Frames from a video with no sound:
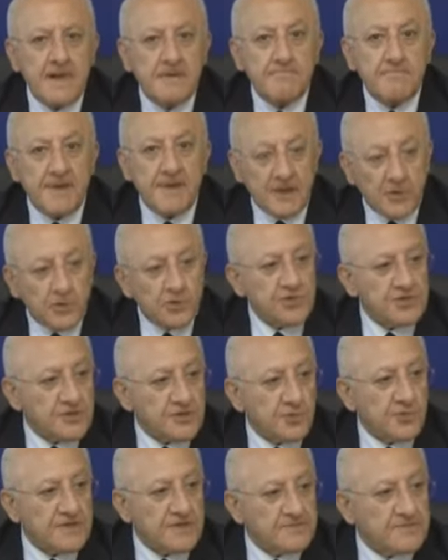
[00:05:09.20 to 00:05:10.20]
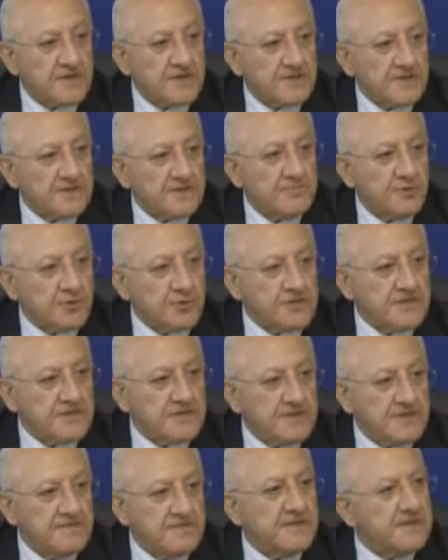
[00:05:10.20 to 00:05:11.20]
però ci sono aspetti
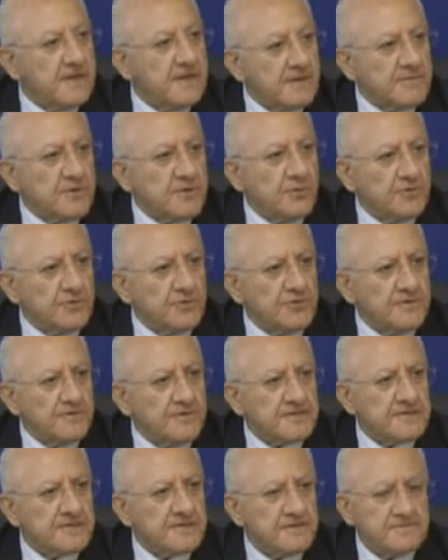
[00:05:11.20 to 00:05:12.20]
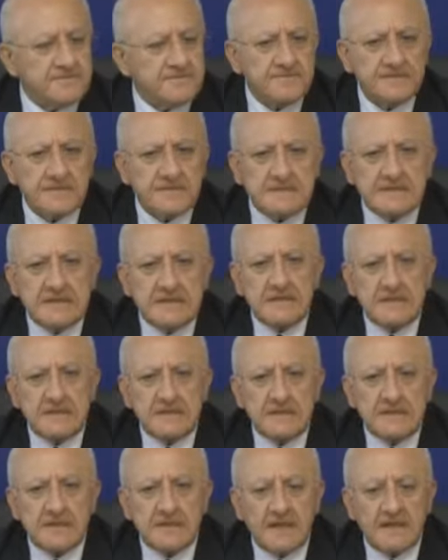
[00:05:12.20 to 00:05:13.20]
positivi dal mio punto di vista.
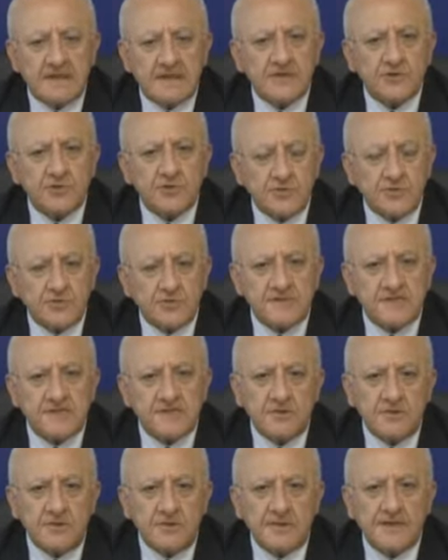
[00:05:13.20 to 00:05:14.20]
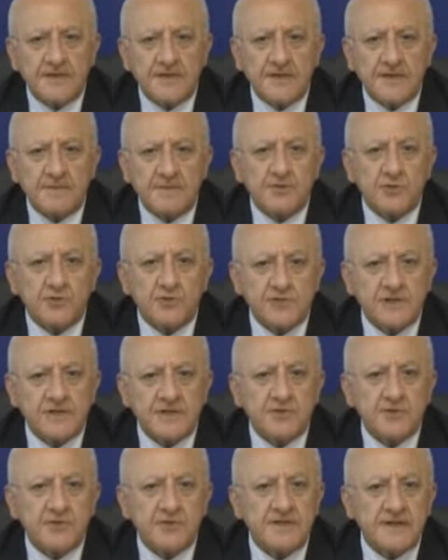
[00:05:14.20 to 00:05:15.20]
La reintroduzione del
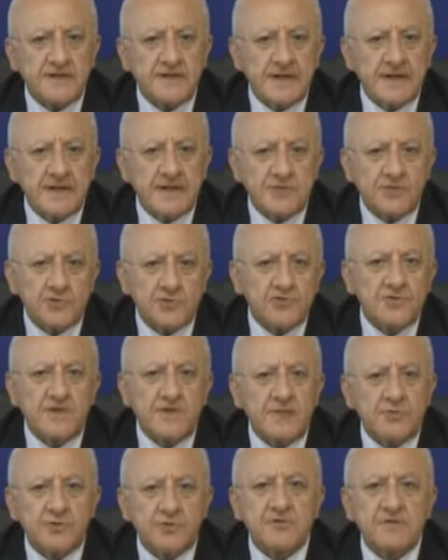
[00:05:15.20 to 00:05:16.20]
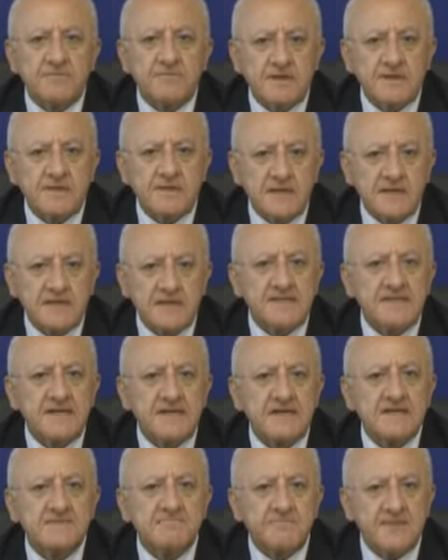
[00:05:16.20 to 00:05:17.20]
progetto integrato, cioè la possibilità che
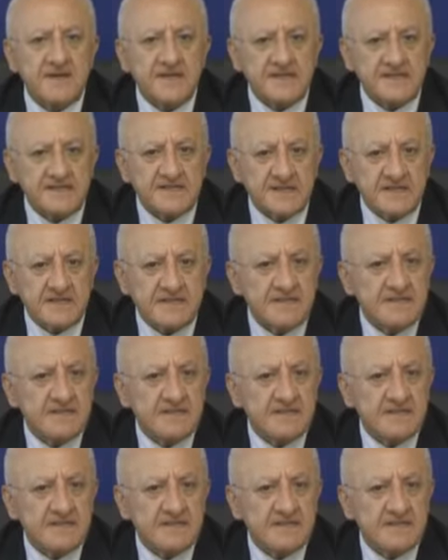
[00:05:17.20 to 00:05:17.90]
sia l'impresa